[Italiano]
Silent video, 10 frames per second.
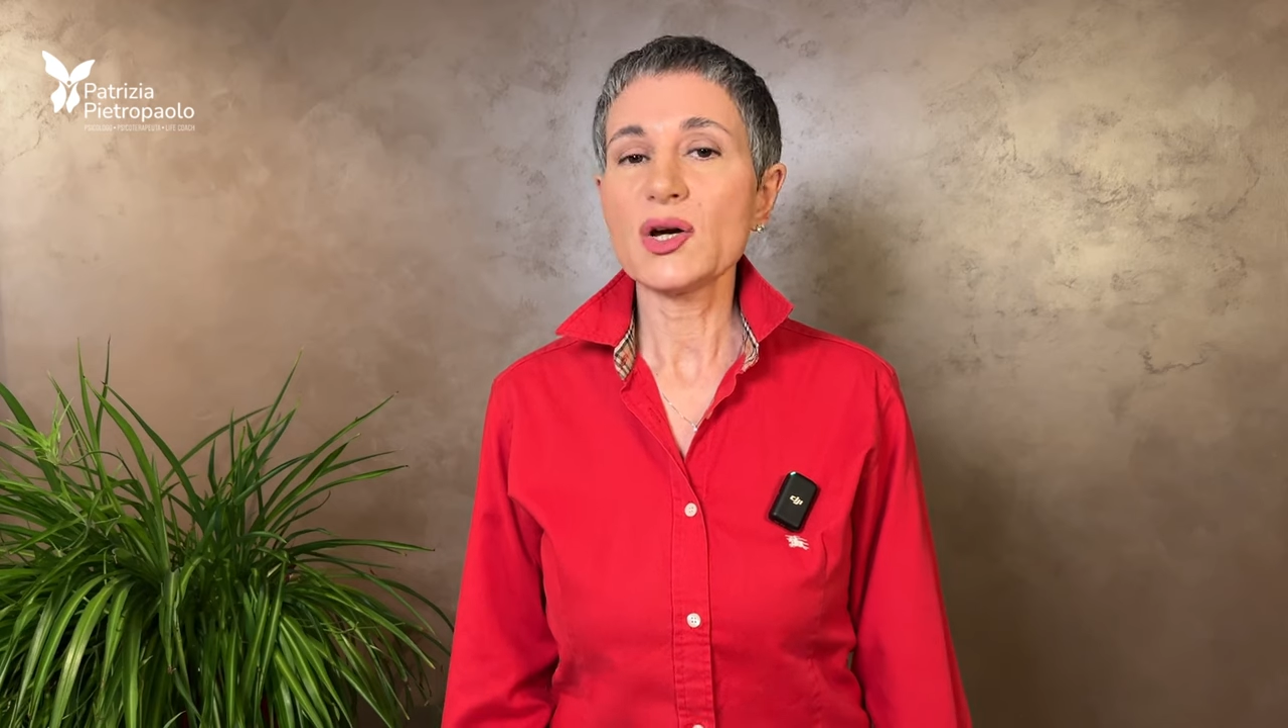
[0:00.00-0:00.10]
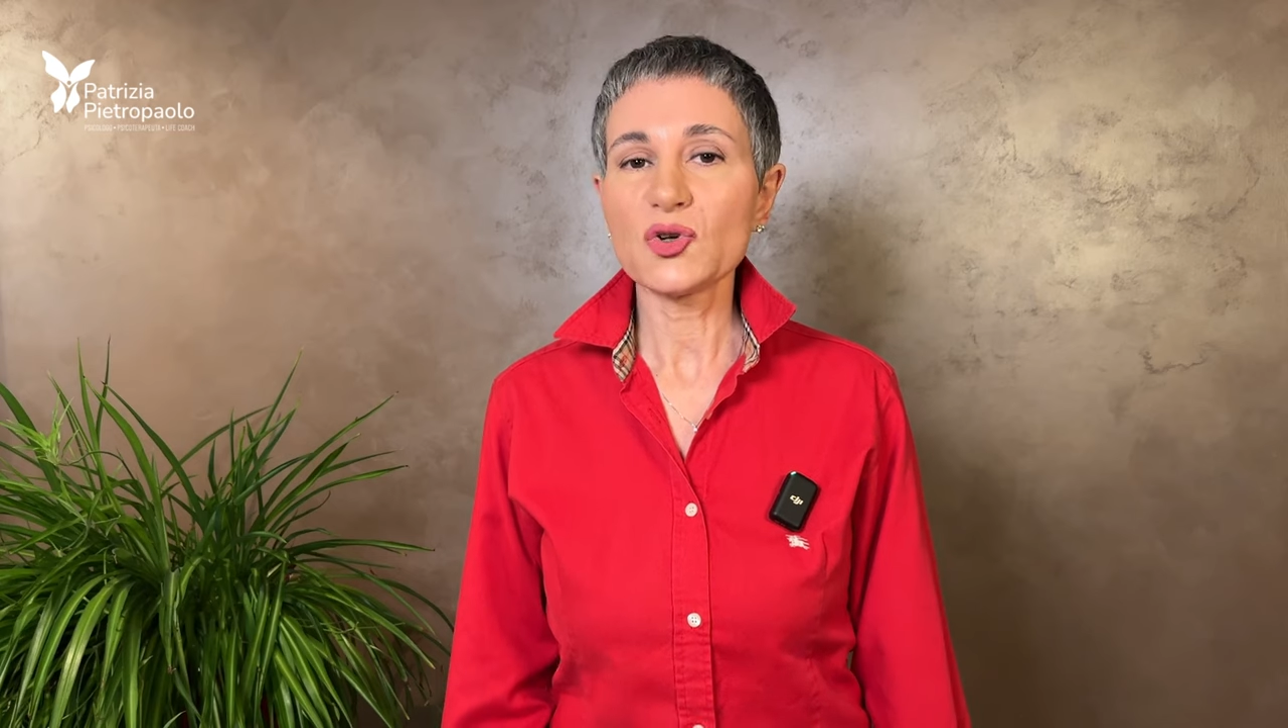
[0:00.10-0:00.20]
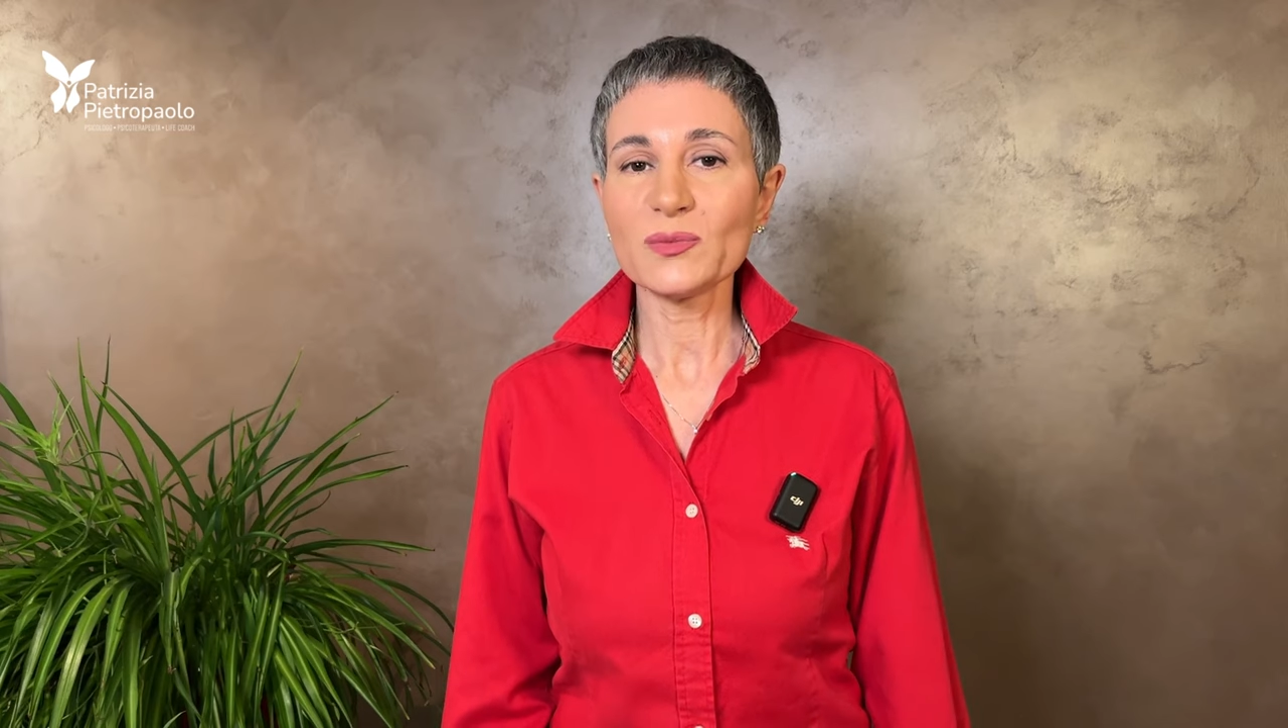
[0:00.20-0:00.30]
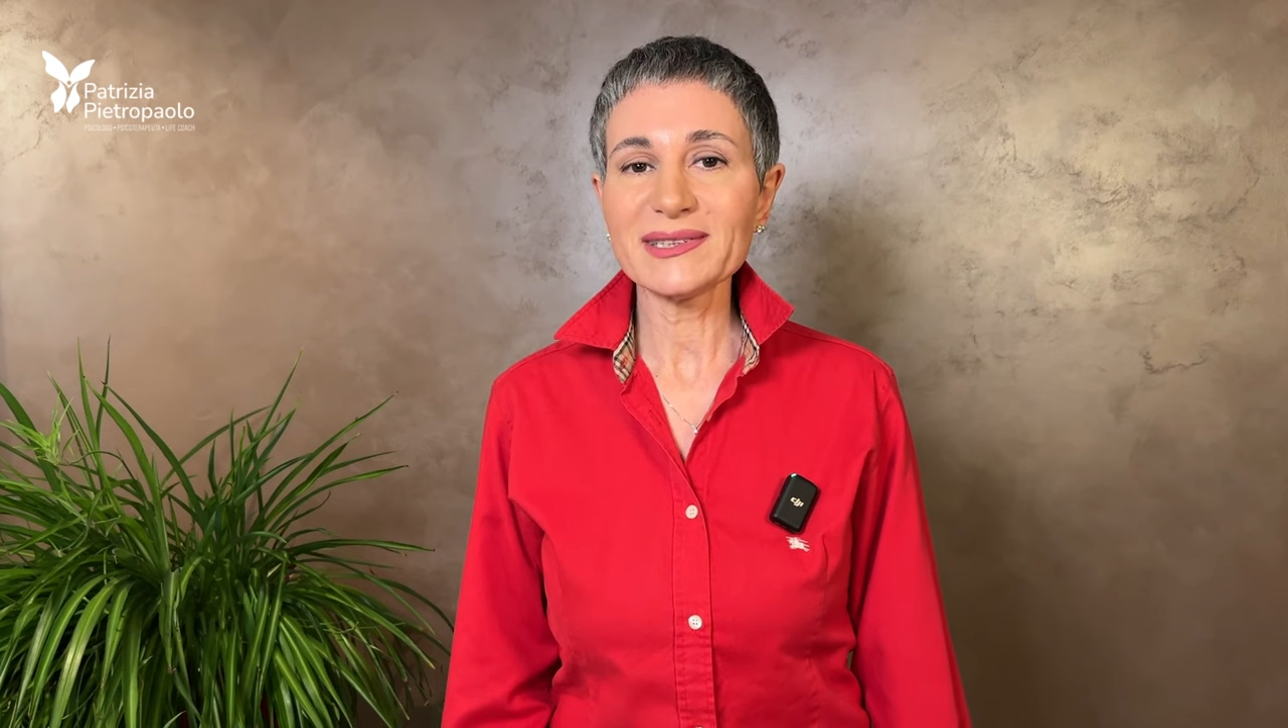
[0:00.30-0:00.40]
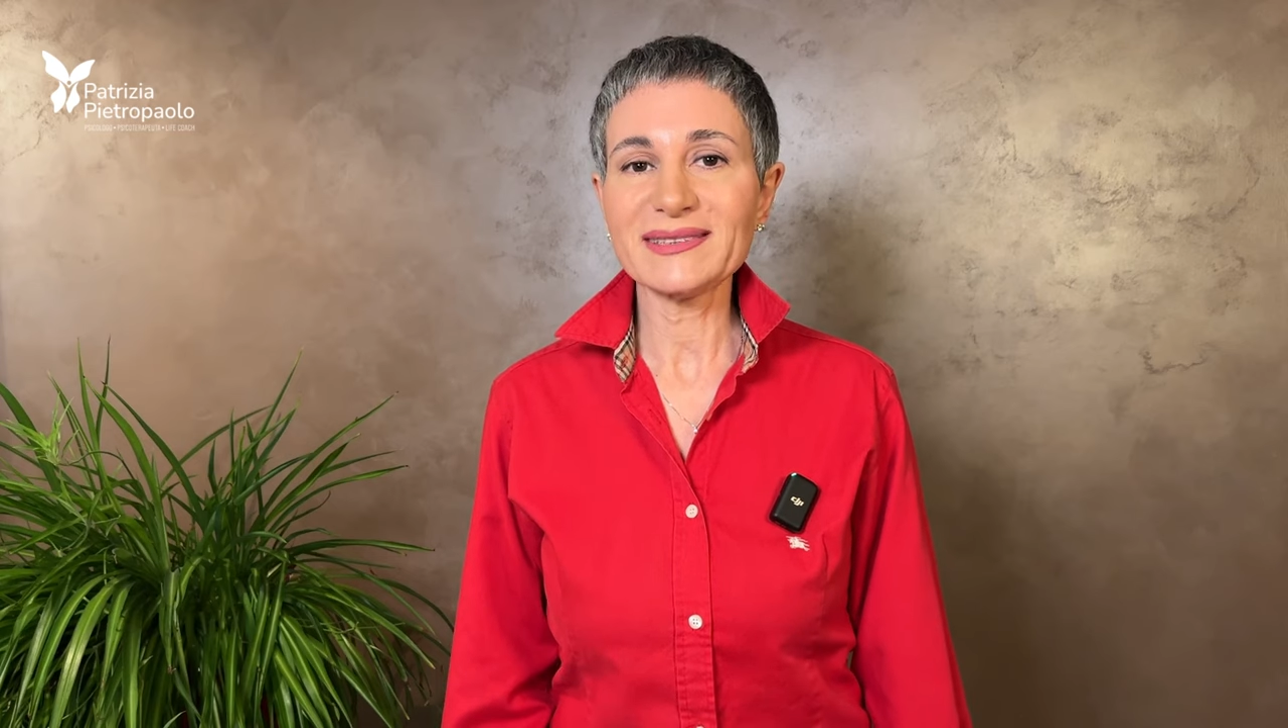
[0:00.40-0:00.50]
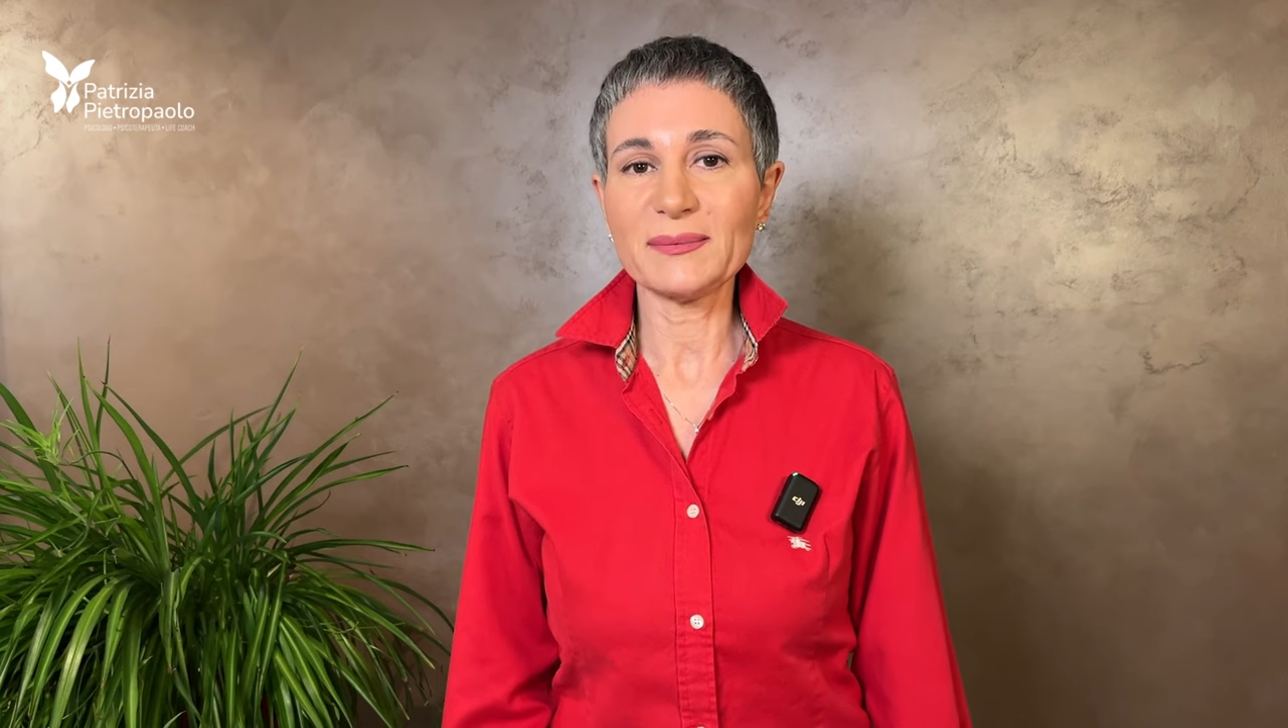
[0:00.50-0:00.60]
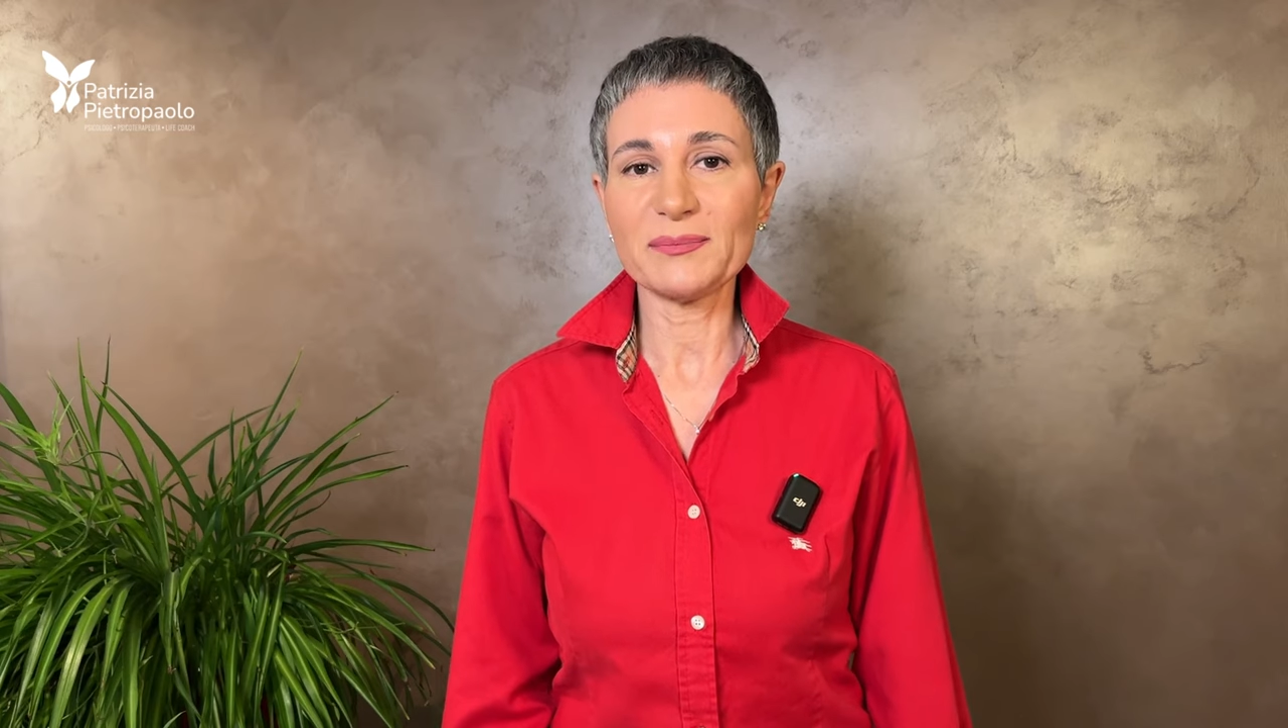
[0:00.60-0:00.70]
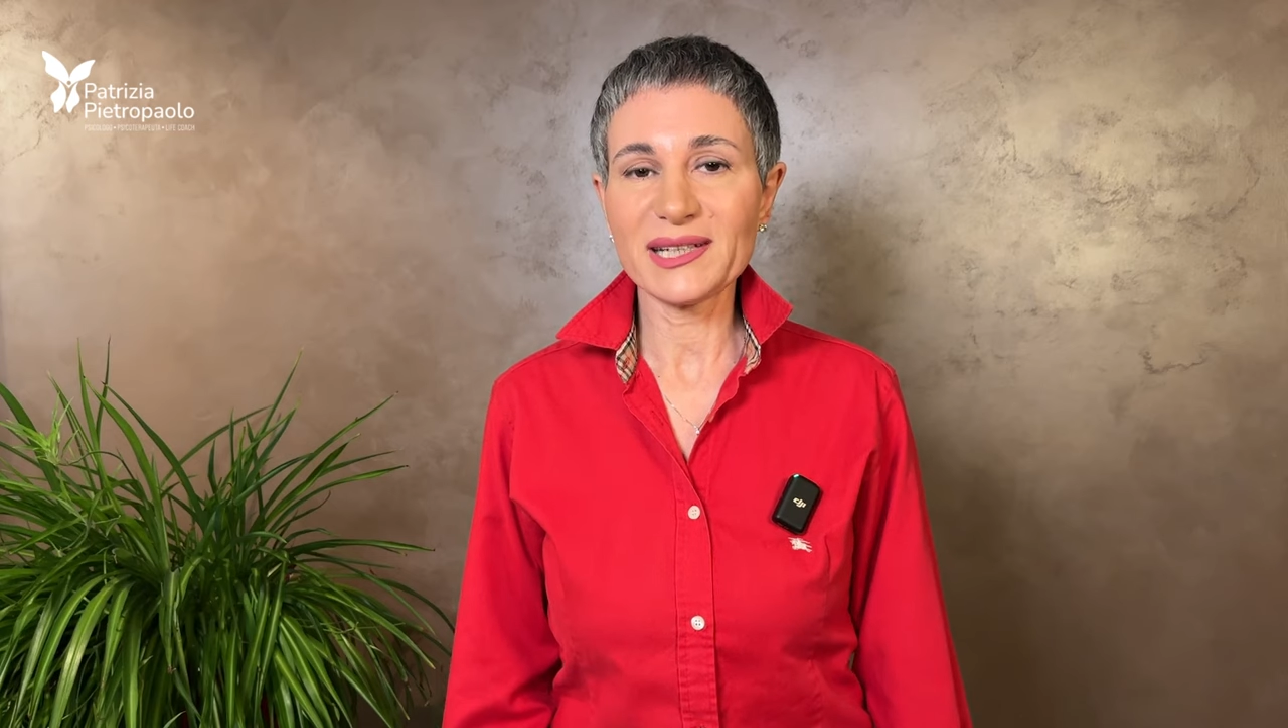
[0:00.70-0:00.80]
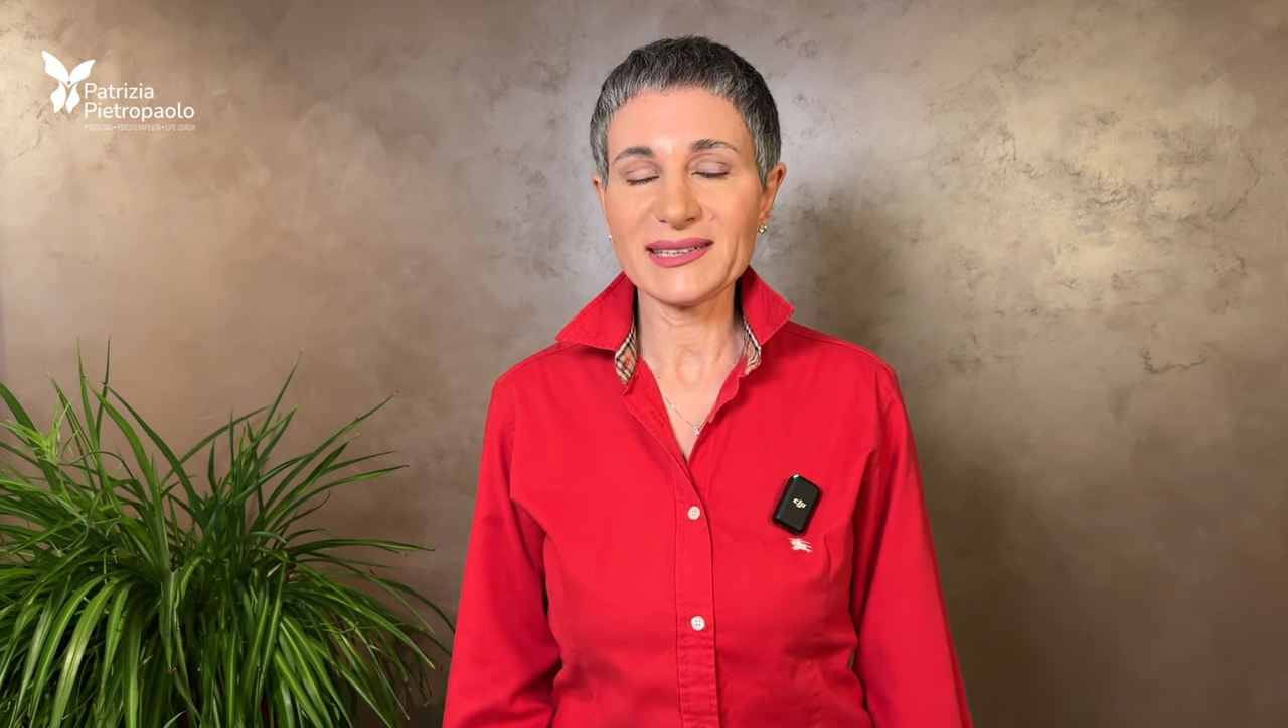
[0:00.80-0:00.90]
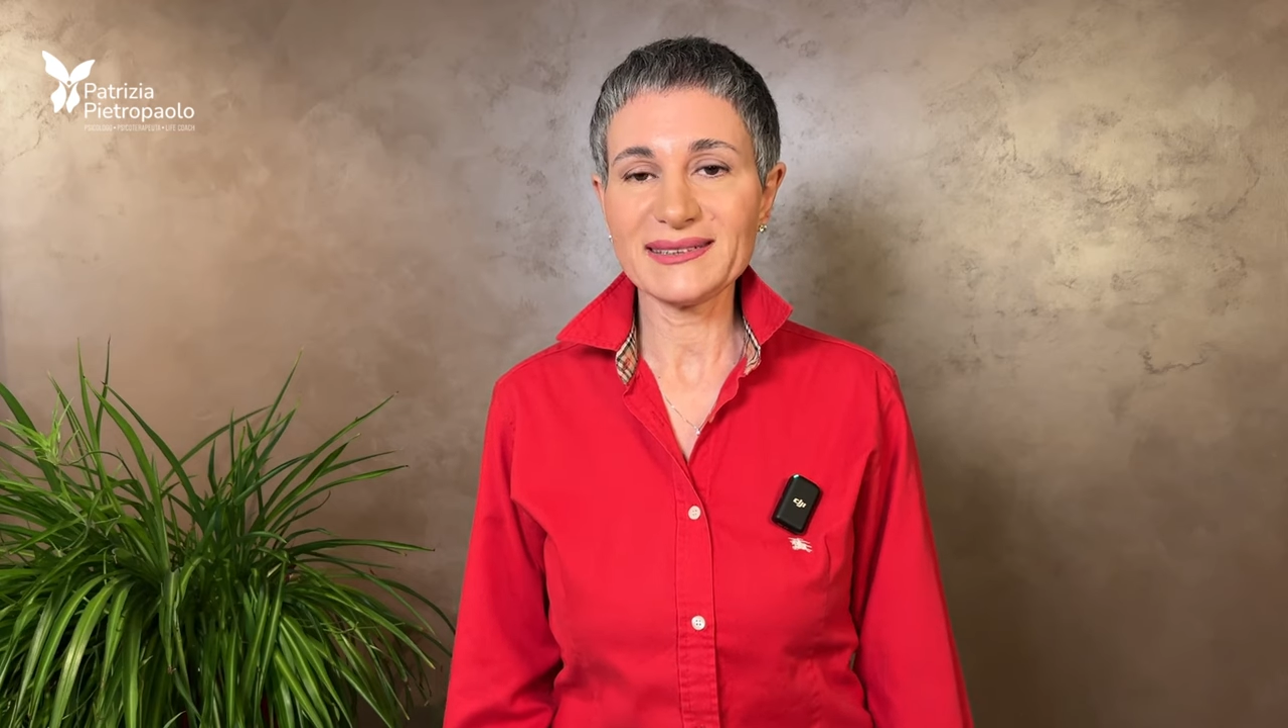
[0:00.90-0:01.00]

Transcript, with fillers: come sempre è